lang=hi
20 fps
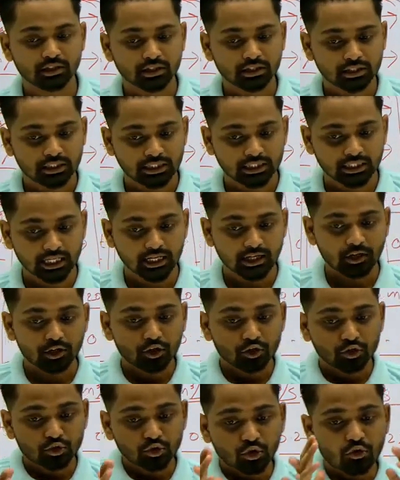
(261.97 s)
ठीक है
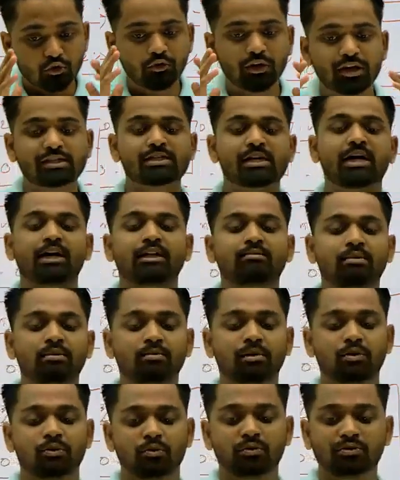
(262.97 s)
तो वैसा आदमी
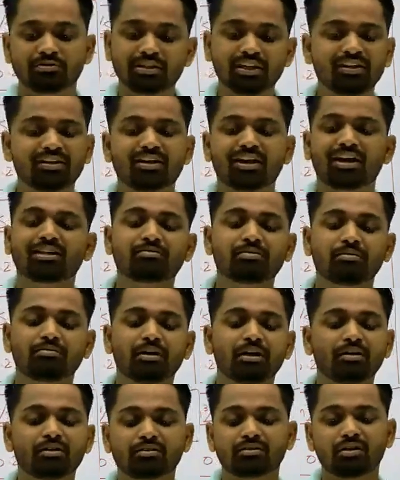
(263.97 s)
बनो दिन रात में
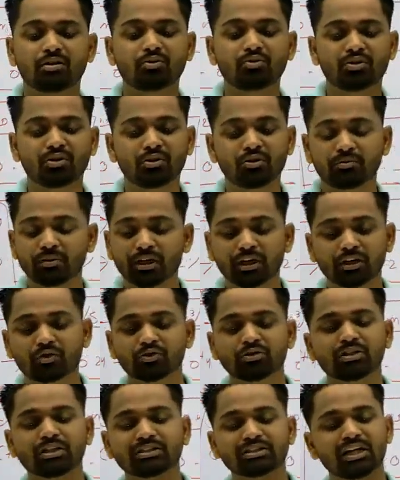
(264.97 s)
मेहनत करूंगा और मेरा
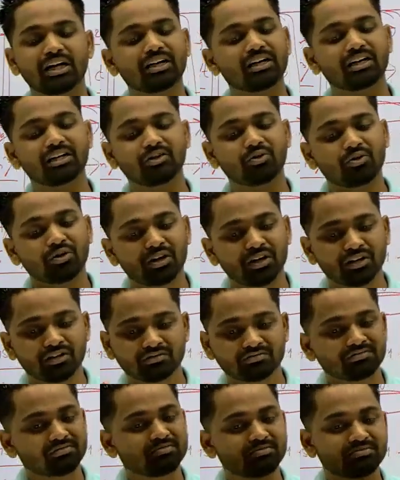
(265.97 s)
कोई रिजल्ट नहीं होगा
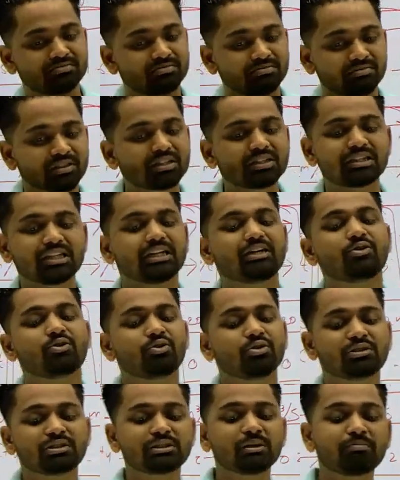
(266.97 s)
दे
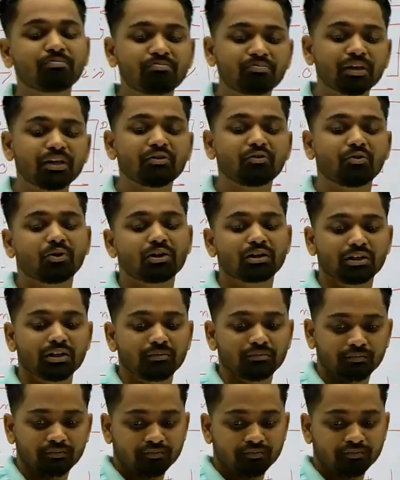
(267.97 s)
डोंट सिंपली वॉन्ट दम